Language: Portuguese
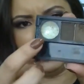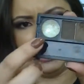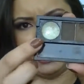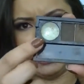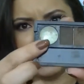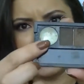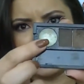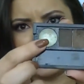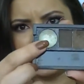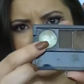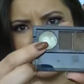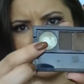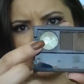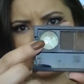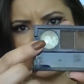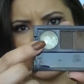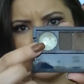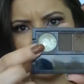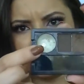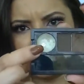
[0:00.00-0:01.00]
E aqui tem
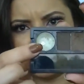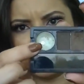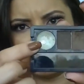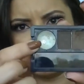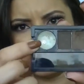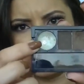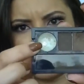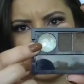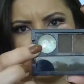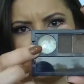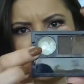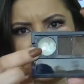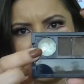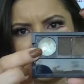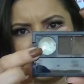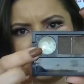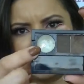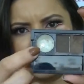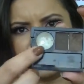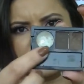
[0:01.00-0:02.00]
o gelzinho que você
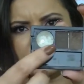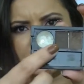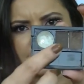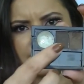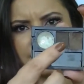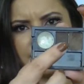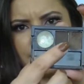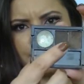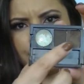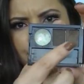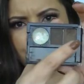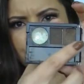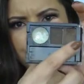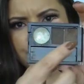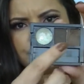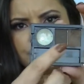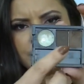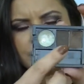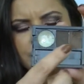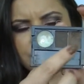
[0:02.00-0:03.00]
aplica antes e
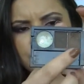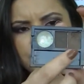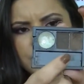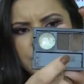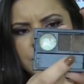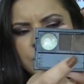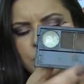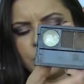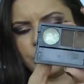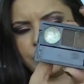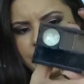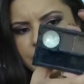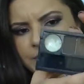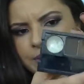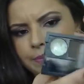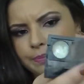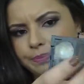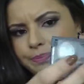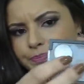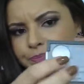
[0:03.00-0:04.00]
depois uma das duas
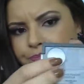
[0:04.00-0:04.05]
cores.